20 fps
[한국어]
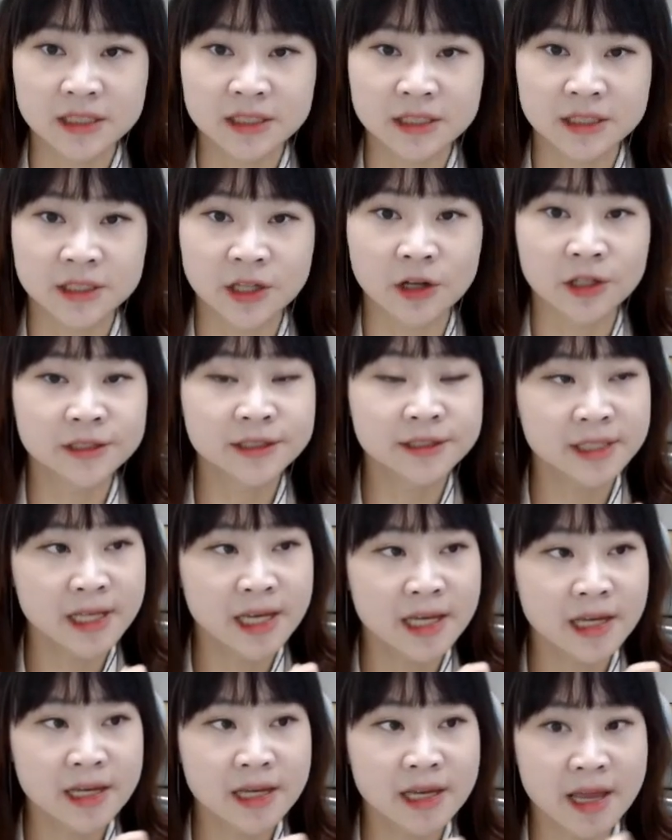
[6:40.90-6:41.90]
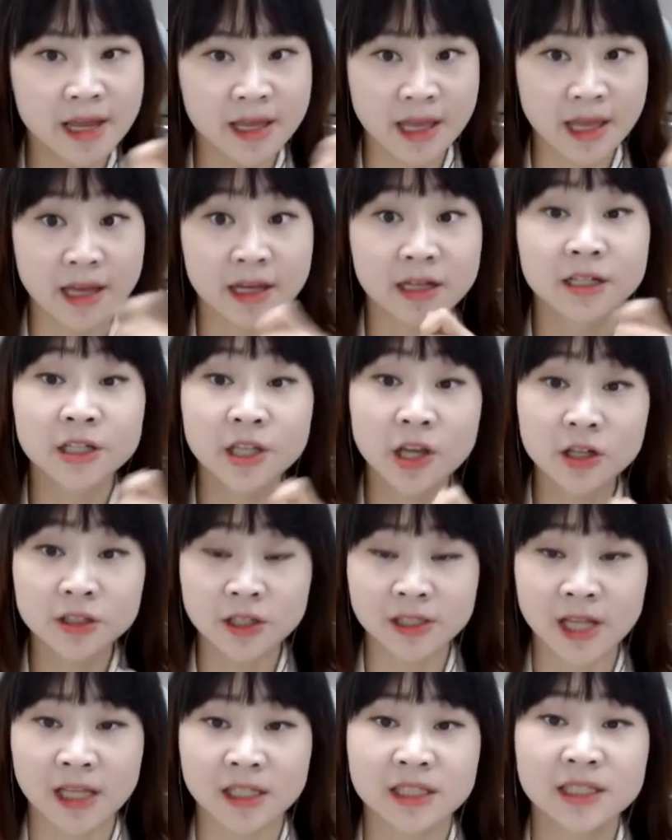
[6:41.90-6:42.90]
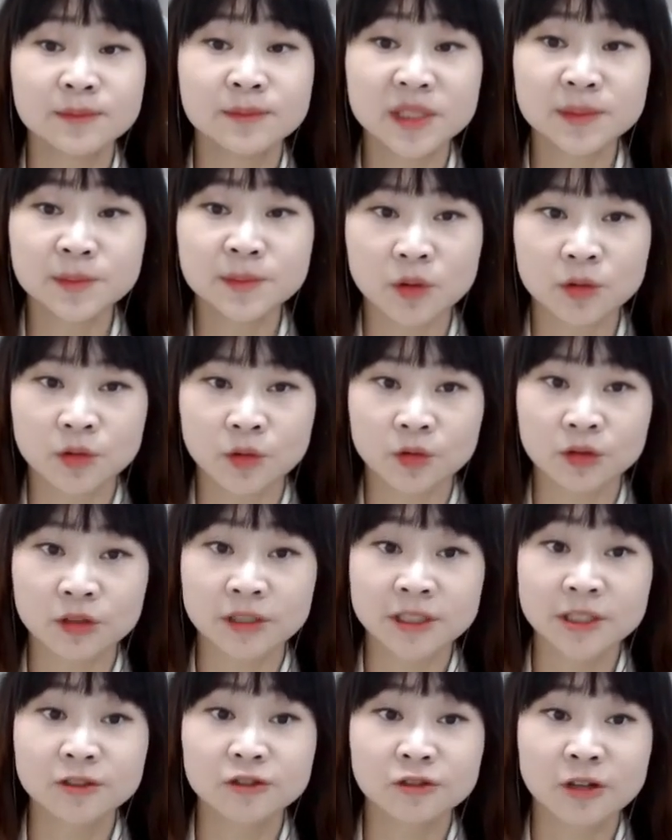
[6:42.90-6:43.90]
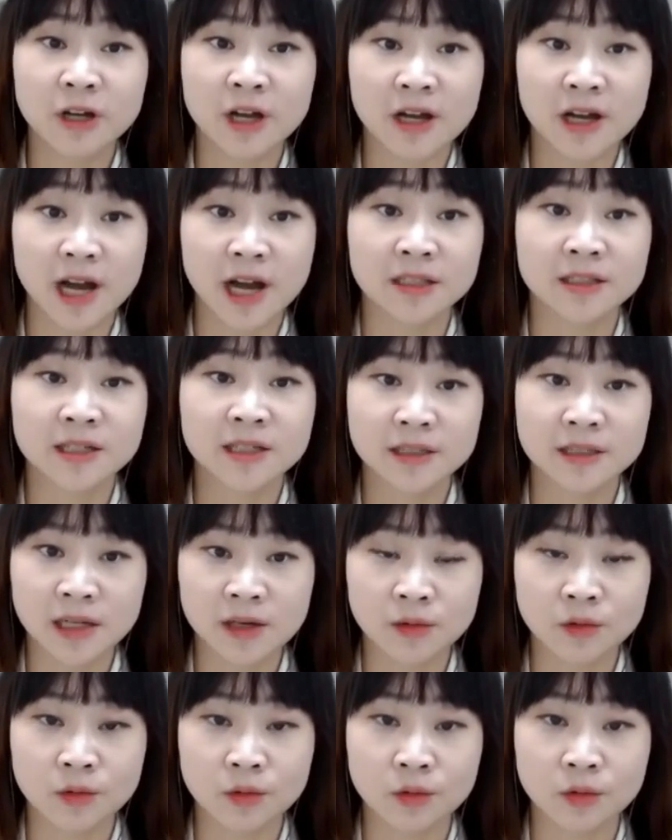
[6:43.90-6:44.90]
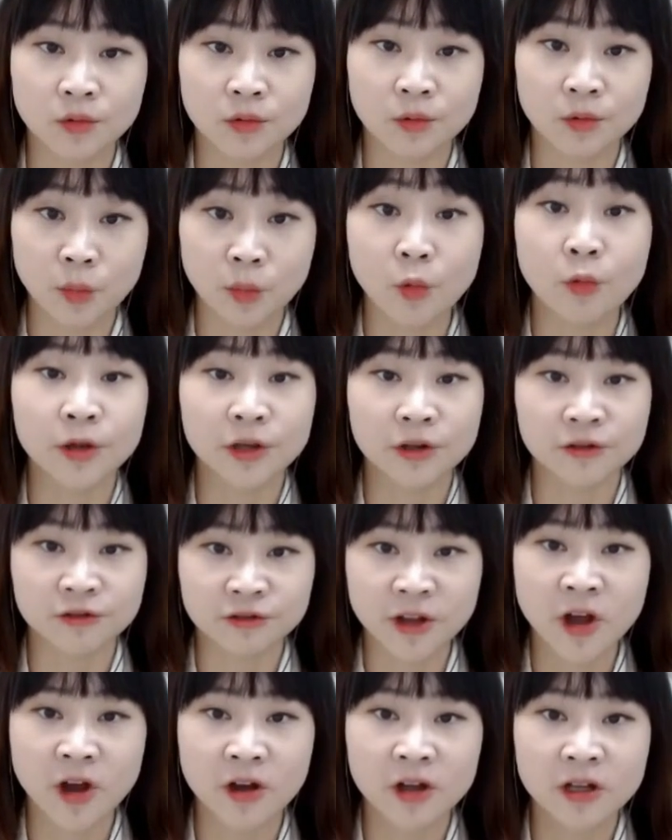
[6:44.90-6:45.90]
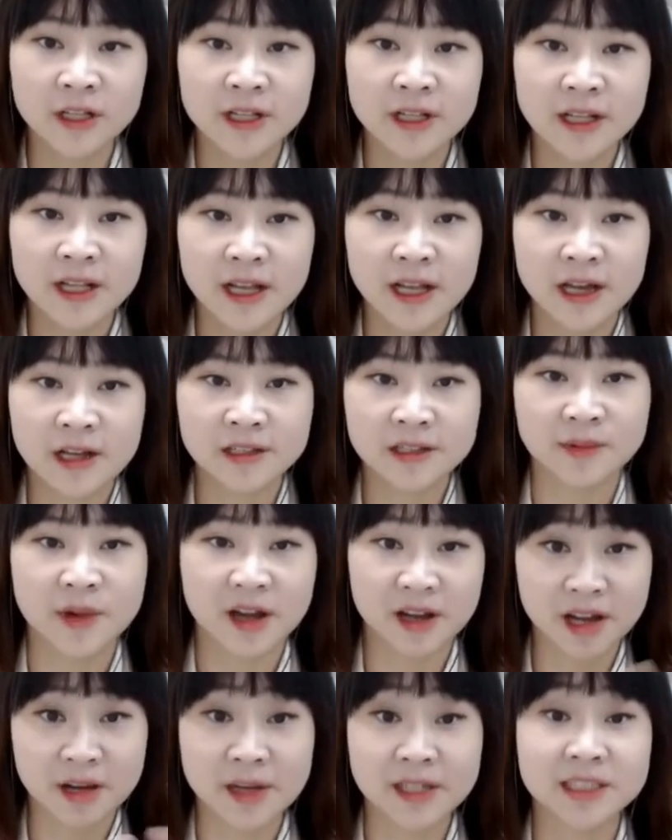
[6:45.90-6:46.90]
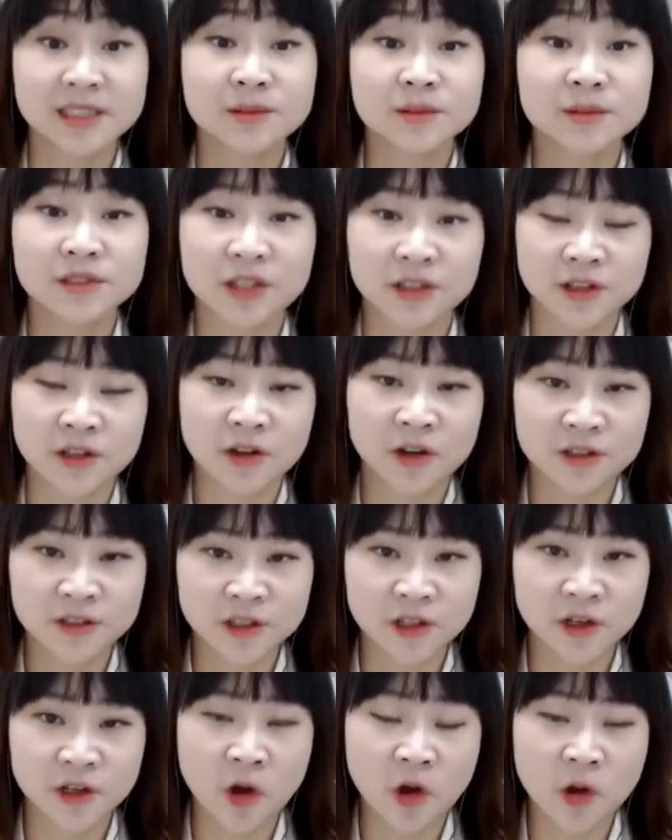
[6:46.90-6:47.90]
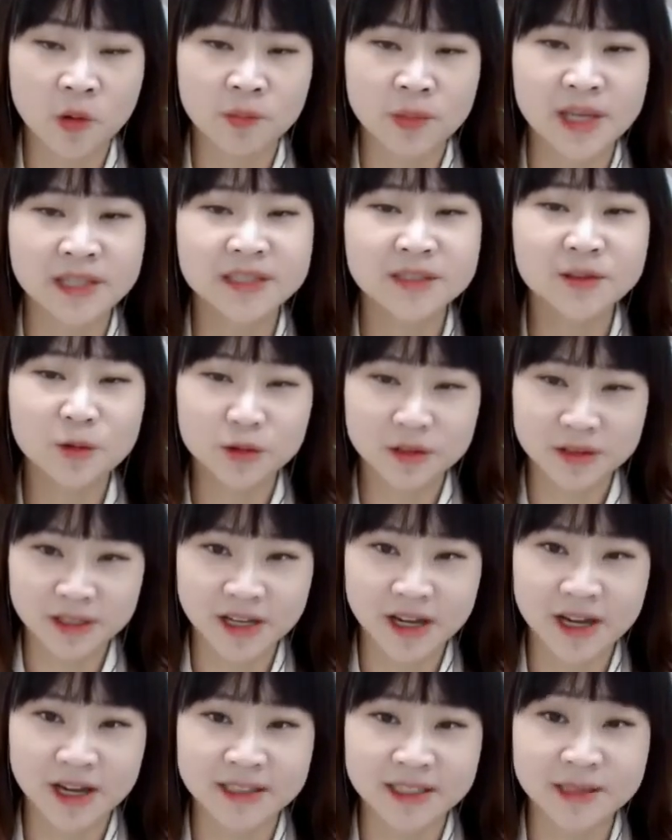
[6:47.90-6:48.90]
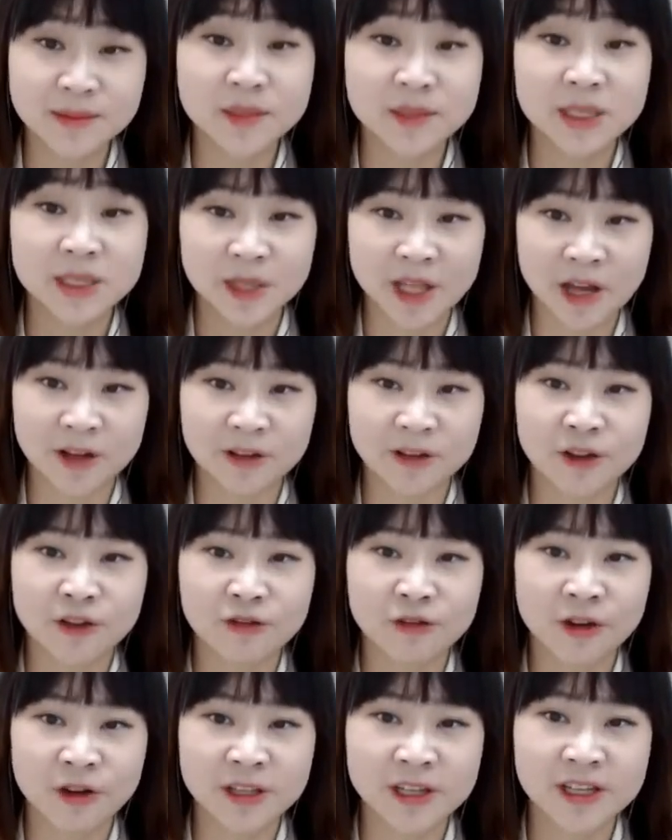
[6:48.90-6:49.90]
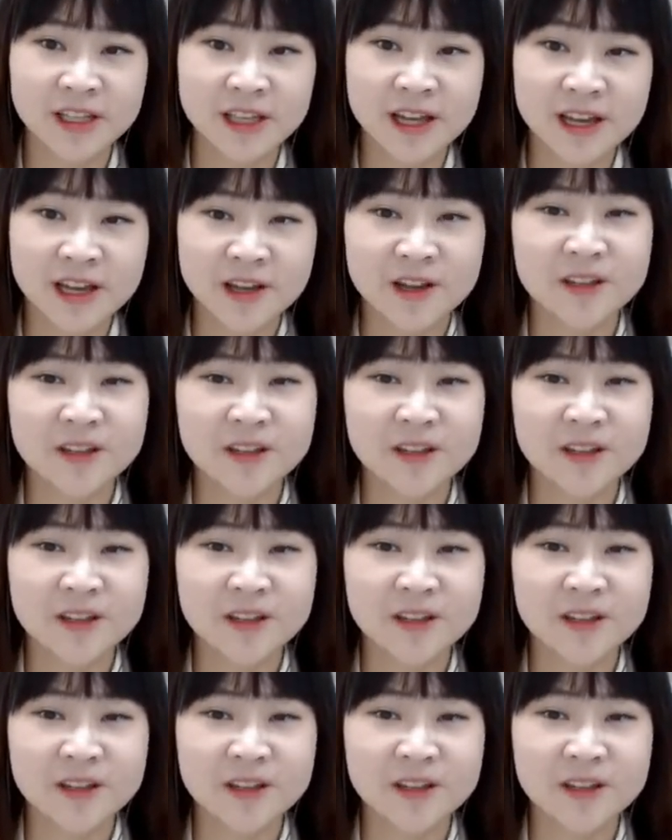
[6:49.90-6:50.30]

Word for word: 그 열쇠에게 긁혀서 나는 흠집 정도는 치유가 가능하다고 보고 있고요. 하지만 예. 아까 말씀드렸던 것처럼 베이스포트까지 흠집이 난 경우에는